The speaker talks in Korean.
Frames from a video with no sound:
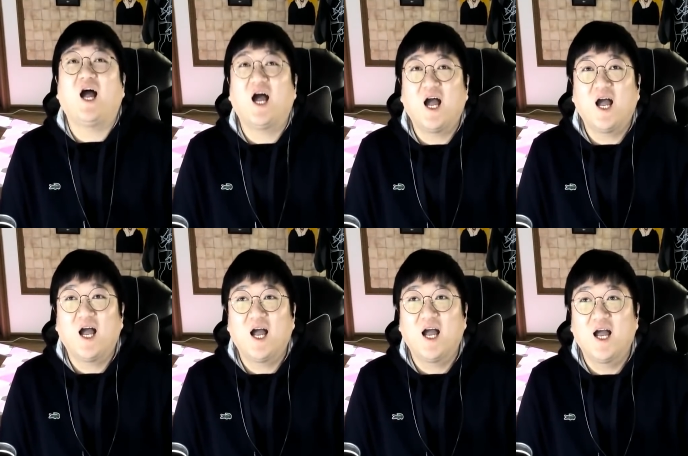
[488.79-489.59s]
아, 선생님
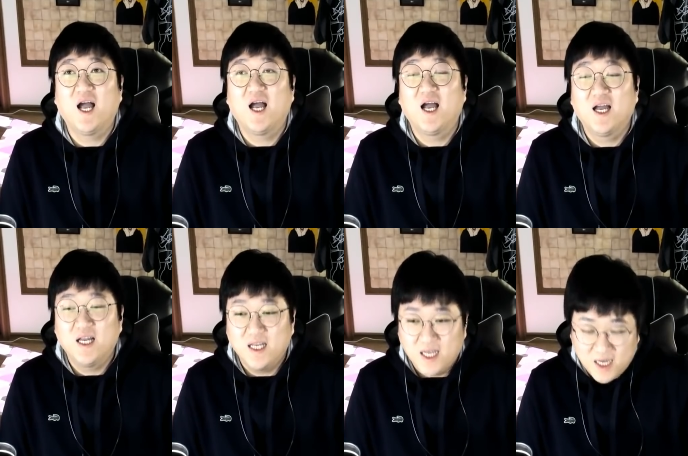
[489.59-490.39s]
한번더 기회
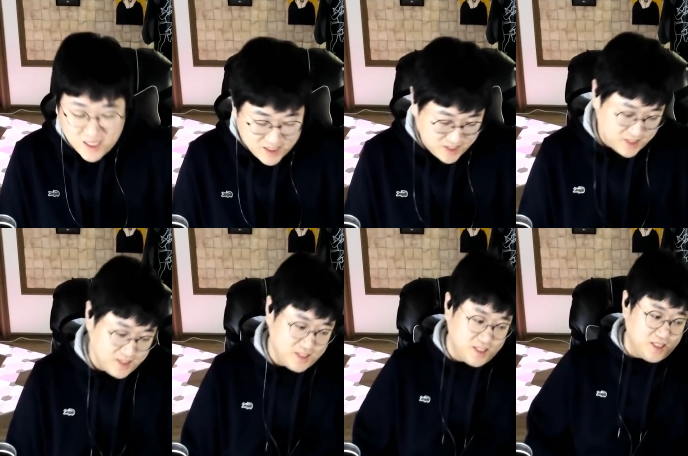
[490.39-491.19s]
주십시오
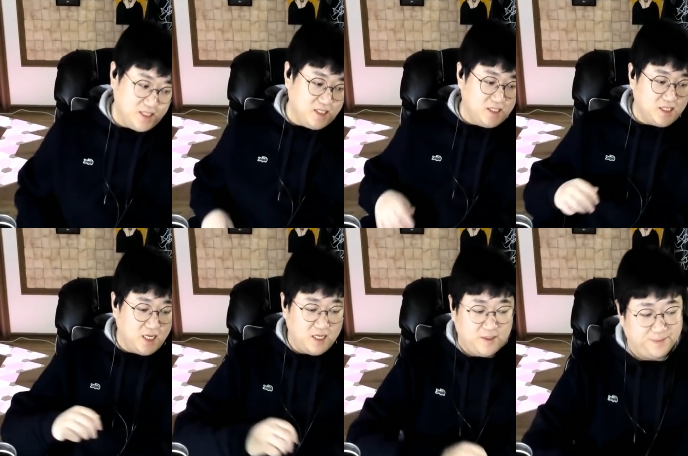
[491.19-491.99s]
알았어
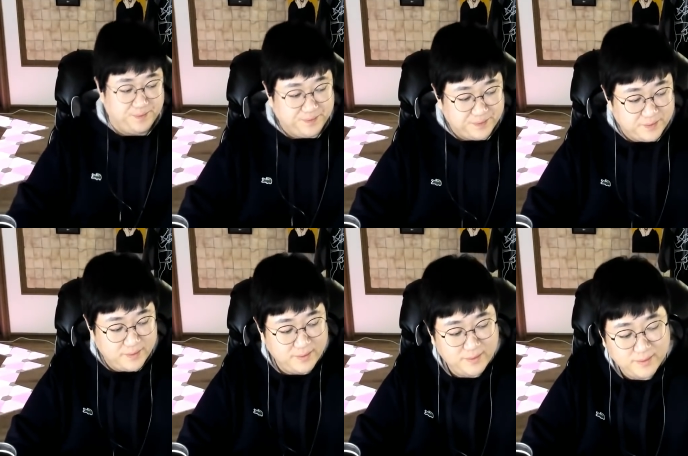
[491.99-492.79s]
시작
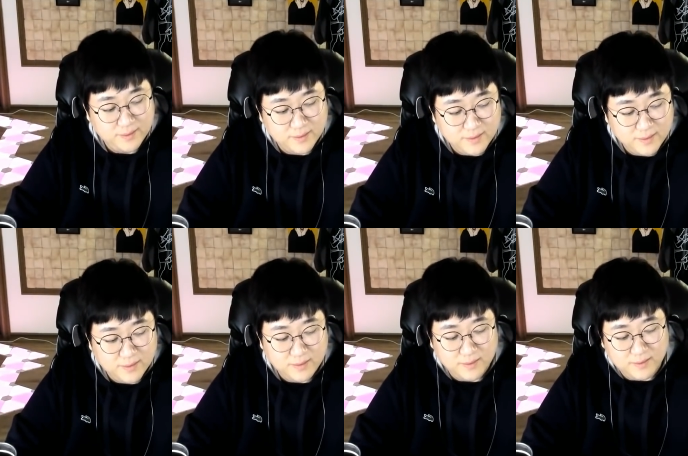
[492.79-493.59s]
날
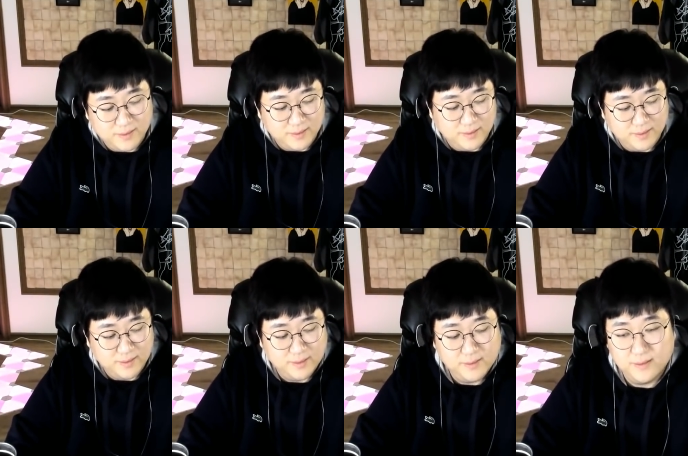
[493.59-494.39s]

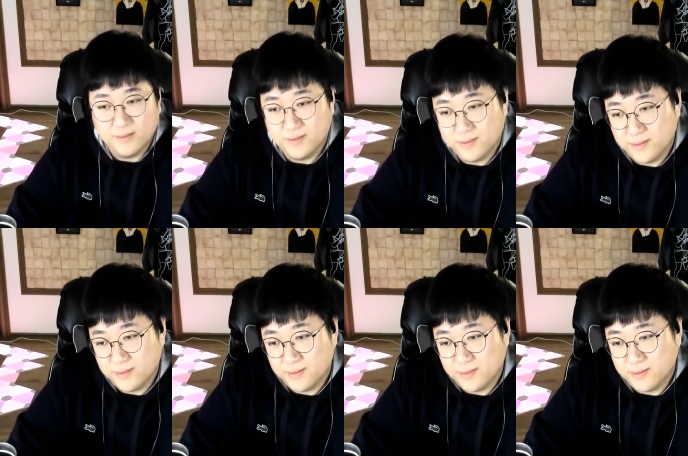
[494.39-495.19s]
보는
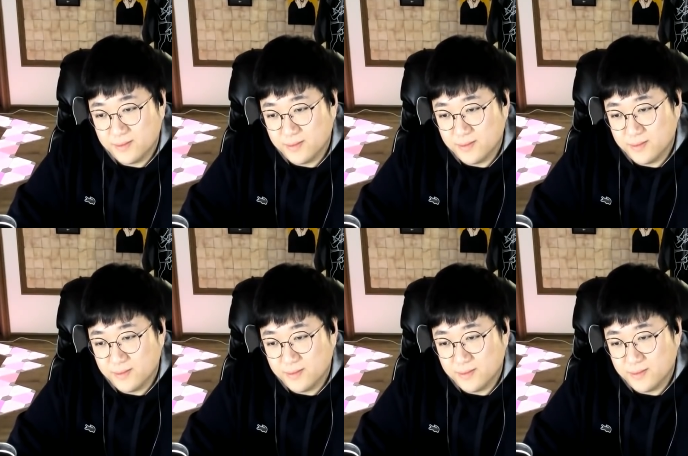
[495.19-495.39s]
내